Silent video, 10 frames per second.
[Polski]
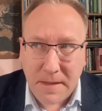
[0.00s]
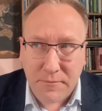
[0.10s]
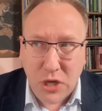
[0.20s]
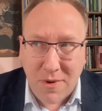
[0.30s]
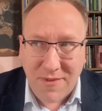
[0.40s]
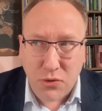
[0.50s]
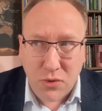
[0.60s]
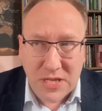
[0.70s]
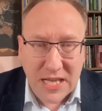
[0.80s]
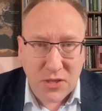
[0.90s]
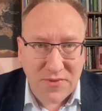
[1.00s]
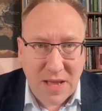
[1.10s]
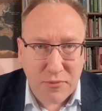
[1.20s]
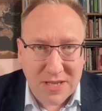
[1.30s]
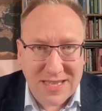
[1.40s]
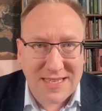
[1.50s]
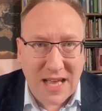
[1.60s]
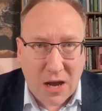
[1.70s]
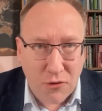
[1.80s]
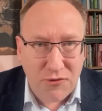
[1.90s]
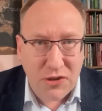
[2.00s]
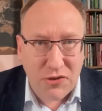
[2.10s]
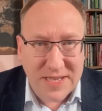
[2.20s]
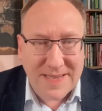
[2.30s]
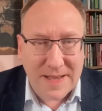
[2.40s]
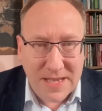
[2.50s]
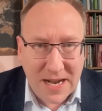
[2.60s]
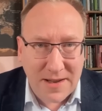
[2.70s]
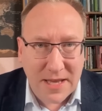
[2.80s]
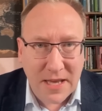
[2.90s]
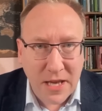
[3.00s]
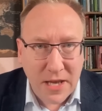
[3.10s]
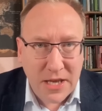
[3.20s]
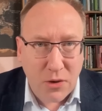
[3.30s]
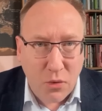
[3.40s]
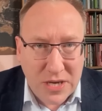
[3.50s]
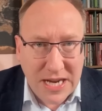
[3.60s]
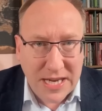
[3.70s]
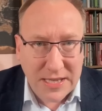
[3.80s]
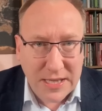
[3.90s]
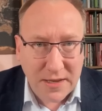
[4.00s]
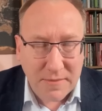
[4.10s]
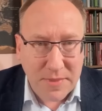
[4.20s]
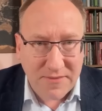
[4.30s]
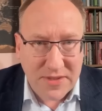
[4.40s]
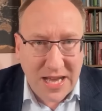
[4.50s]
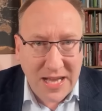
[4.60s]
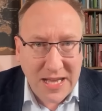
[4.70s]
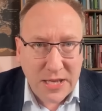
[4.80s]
przyjmować Ukraińców na przykład z zachodniej czy z centralnej y, Ukrainy prawda? Mhm.